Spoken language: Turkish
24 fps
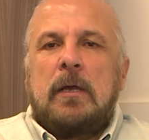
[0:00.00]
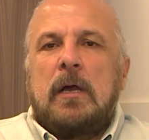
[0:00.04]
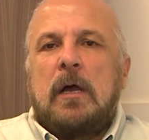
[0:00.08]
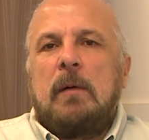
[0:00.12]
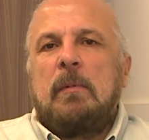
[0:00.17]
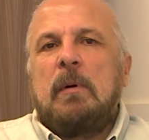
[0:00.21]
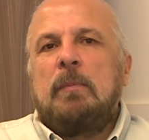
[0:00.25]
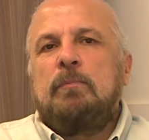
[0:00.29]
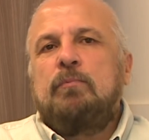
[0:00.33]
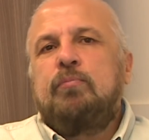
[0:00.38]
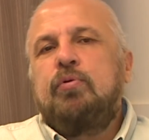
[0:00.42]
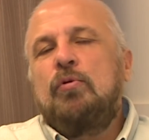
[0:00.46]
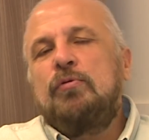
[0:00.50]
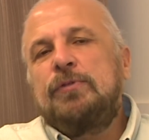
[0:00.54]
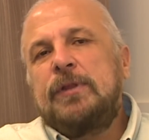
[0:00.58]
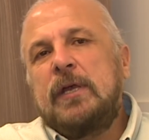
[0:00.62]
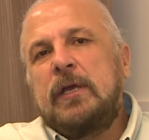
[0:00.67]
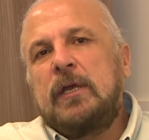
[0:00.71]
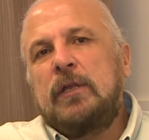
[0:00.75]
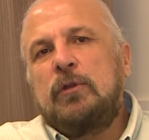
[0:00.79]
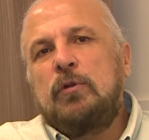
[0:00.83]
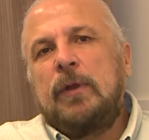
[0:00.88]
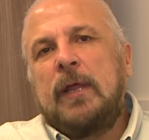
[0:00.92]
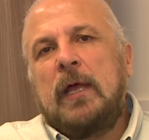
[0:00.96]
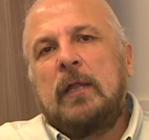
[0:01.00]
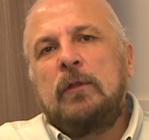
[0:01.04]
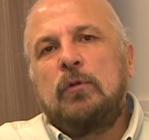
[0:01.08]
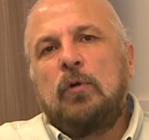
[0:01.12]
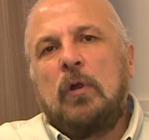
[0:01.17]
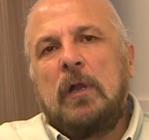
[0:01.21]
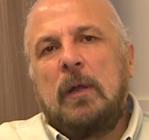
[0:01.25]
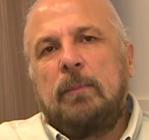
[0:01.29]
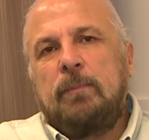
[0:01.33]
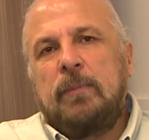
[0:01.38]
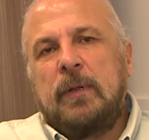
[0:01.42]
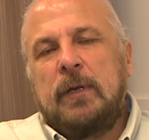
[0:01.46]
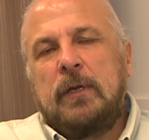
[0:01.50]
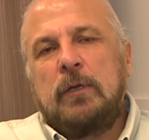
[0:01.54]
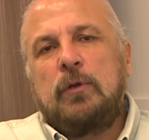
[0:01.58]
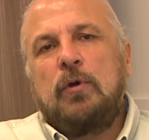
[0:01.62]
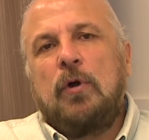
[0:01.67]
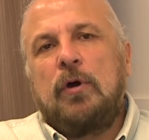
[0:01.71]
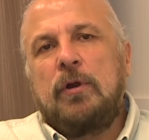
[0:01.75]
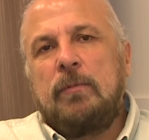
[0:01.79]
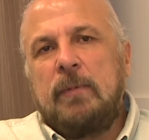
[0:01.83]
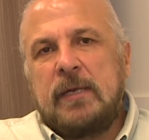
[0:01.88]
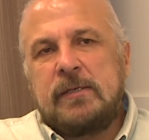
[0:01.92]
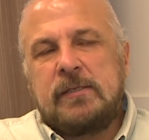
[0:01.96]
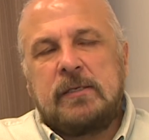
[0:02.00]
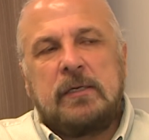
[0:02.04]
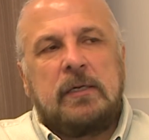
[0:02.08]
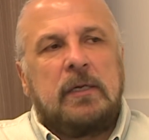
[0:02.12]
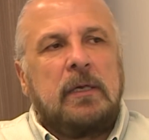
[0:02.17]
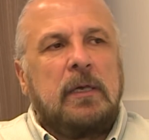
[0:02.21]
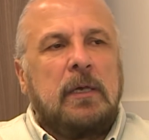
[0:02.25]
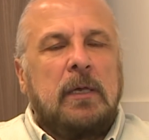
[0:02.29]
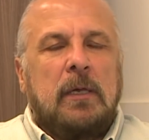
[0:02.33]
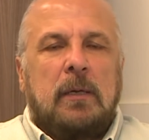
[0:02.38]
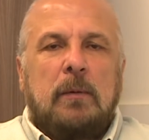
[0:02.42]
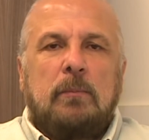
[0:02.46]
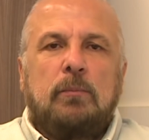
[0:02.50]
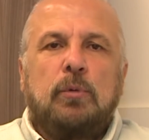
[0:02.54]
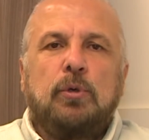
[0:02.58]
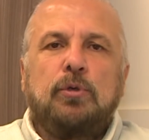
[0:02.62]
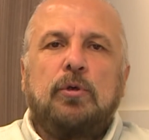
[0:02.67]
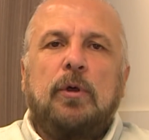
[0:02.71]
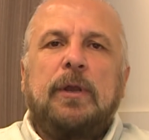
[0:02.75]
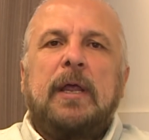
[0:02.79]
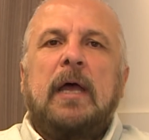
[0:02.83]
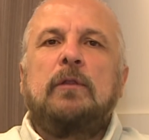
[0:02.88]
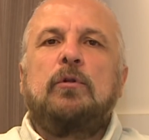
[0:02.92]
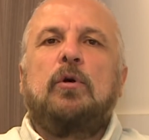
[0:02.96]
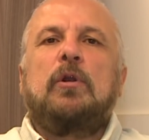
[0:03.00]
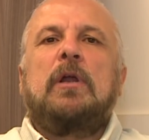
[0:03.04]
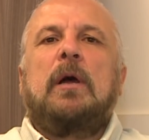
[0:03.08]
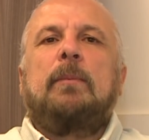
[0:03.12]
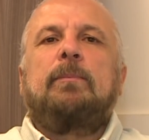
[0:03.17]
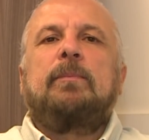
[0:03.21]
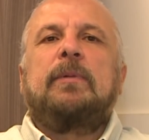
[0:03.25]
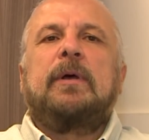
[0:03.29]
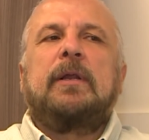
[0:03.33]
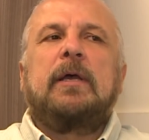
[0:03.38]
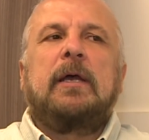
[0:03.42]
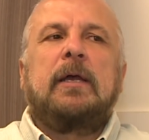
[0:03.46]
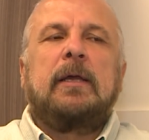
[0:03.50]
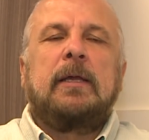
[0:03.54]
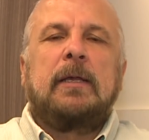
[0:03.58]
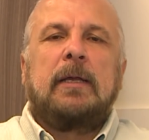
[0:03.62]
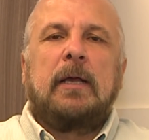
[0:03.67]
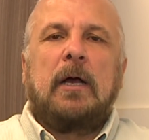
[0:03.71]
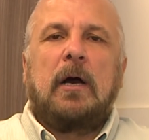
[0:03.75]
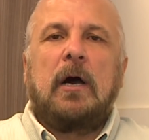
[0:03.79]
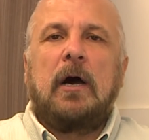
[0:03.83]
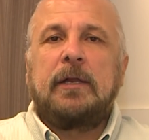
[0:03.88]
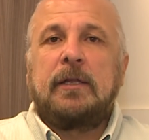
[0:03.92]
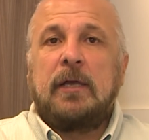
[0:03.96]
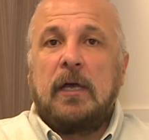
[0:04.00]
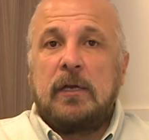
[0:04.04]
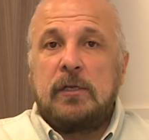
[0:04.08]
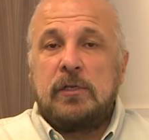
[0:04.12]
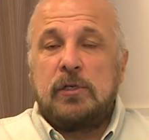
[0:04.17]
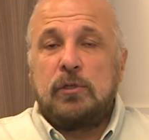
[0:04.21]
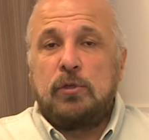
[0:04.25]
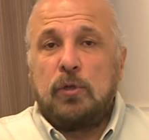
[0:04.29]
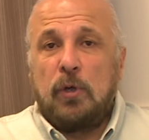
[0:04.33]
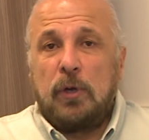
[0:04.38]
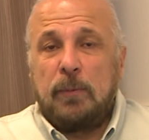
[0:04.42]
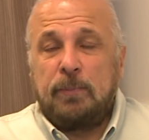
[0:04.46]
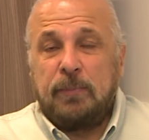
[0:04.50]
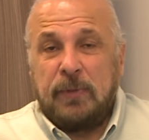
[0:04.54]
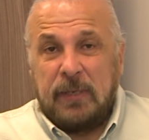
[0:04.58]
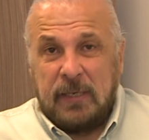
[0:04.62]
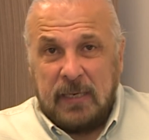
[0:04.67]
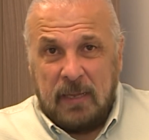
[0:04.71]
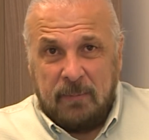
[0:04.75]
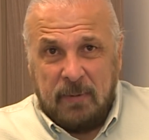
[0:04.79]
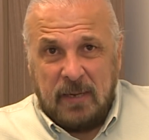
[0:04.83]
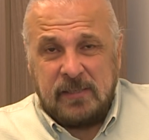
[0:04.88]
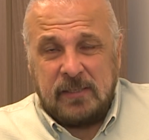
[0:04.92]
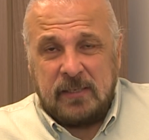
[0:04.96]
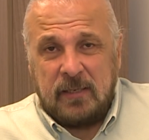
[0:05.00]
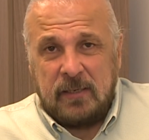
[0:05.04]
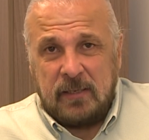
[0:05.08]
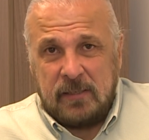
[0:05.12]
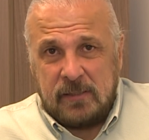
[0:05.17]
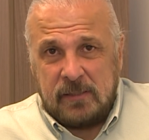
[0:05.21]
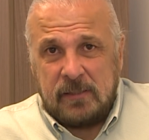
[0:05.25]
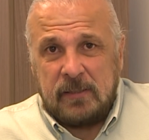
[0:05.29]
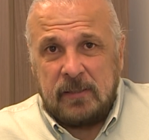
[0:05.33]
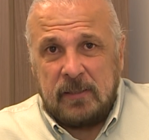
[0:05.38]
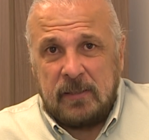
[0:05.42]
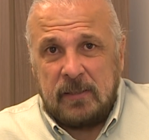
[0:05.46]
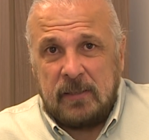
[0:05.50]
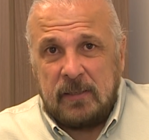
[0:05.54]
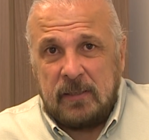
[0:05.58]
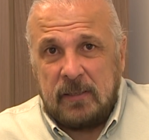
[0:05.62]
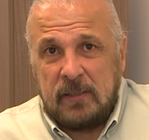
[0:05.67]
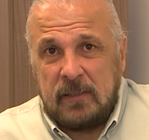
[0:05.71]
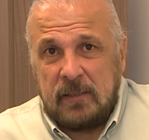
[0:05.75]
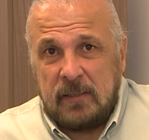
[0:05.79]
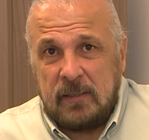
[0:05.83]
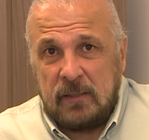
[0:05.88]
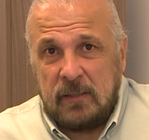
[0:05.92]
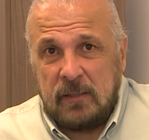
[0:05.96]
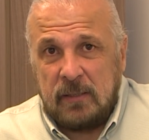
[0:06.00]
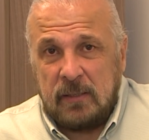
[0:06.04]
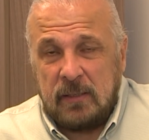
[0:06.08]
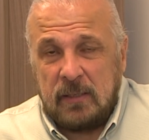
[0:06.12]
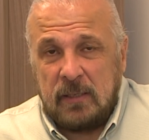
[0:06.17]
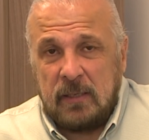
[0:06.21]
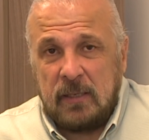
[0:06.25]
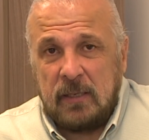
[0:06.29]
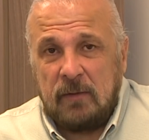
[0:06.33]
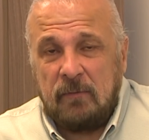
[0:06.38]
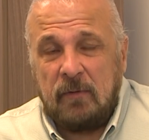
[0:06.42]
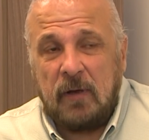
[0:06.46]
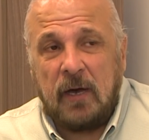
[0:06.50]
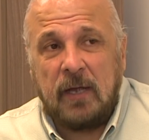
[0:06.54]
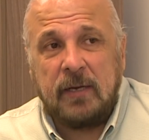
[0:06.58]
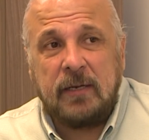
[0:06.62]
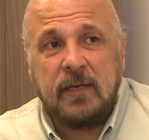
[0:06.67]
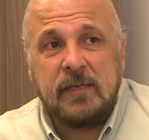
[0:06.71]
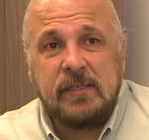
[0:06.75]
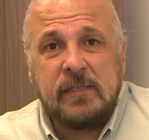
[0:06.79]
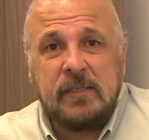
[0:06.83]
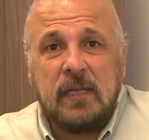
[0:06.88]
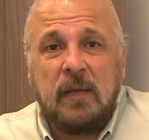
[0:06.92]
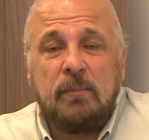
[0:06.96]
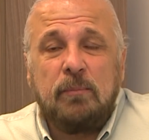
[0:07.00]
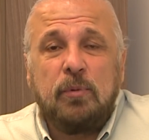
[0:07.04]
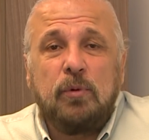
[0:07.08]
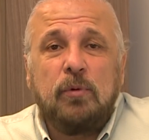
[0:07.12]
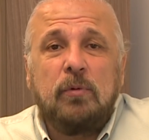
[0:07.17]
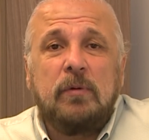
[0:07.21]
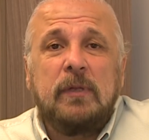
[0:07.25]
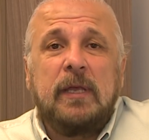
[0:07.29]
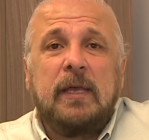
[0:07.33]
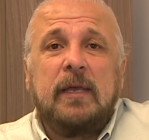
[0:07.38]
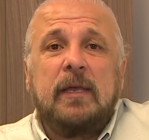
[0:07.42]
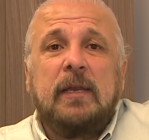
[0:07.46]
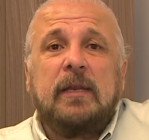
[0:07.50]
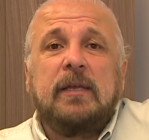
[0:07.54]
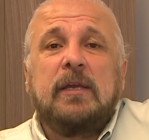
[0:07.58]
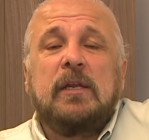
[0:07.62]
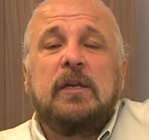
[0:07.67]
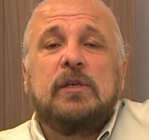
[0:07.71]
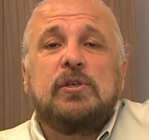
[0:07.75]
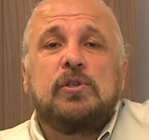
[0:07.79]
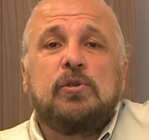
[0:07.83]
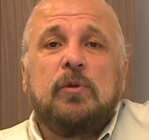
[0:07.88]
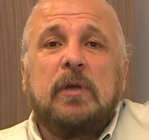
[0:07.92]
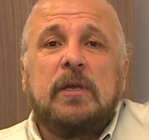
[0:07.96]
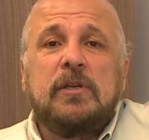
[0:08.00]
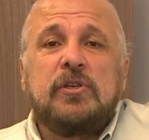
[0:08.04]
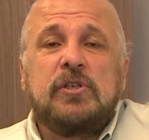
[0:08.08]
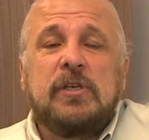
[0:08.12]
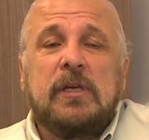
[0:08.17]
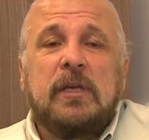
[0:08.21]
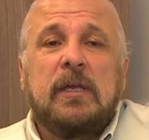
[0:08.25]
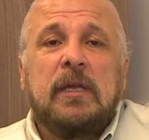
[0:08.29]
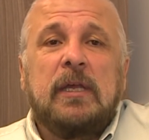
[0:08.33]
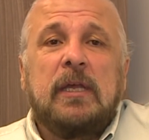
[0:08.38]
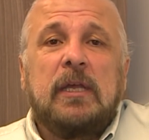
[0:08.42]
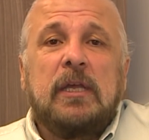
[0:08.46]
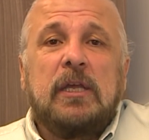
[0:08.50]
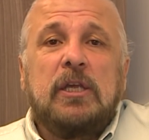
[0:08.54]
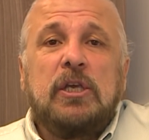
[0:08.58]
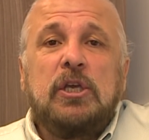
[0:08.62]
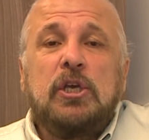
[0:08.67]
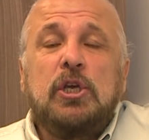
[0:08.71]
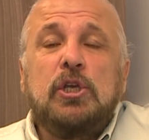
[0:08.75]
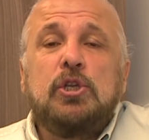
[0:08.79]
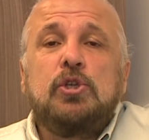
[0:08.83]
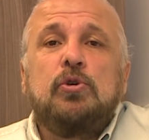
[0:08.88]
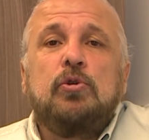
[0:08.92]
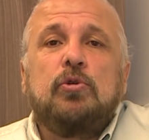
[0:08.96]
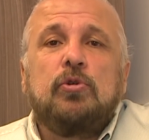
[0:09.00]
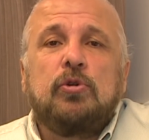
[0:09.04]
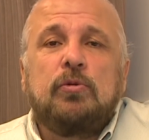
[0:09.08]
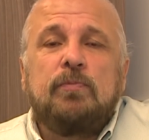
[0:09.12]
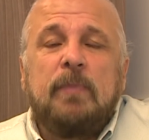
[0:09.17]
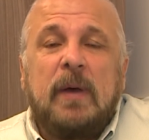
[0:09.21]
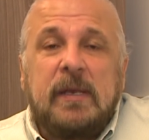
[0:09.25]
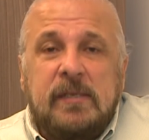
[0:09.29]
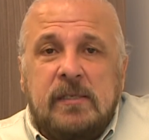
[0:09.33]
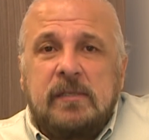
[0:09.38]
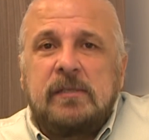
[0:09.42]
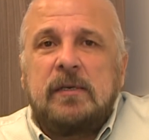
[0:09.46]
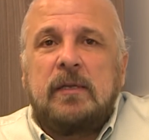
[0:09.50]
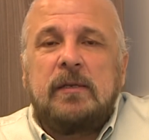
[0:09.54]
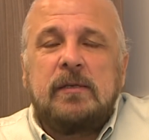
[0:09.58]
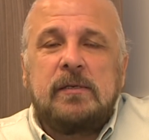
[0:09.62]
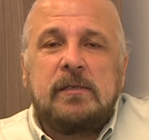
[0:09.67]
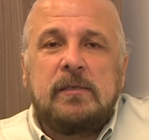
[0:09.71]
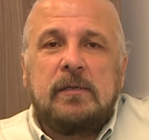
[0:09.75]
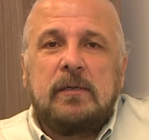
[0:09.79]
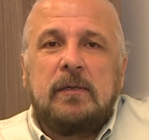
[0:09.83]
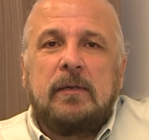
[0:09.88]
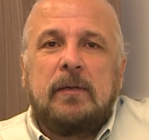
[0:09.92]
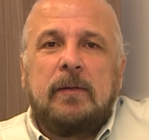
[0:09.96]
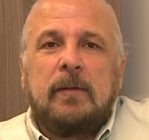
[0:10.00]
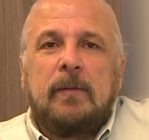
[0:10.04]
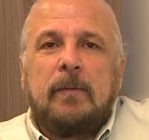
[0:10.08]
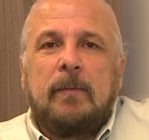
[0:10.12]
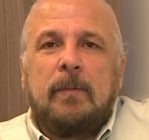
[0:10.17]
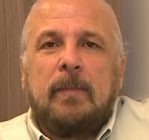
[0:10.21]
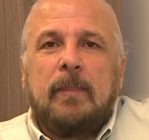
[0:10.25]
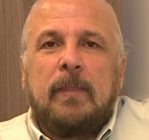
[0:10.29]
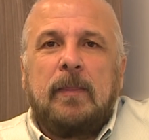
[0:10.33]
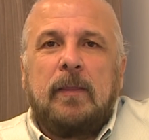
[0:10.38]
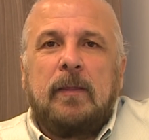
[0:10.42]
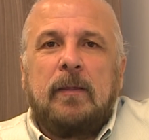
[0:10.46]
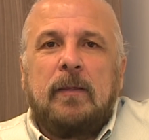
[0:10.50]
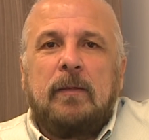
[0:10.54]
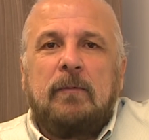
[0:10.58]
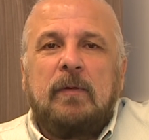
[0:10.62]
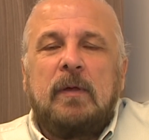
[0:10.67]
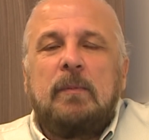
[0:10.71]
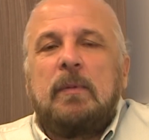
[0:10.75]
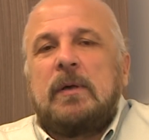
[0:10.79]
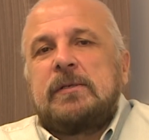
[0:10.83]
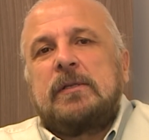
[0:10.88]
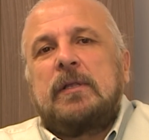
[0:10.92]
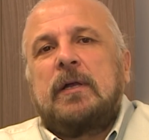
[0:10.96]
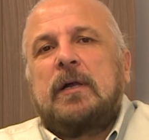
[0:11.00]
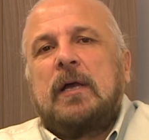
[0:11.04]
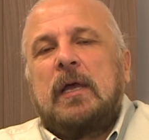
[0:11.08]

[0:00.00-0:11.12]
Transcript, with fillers: Ama buradaki dönen dolapları görmez. Bu dönen dolapları arkanızı dönüp dinlemezseniz ve arkasından bununla ilgili süreci hiç yürütmezseniz ve masada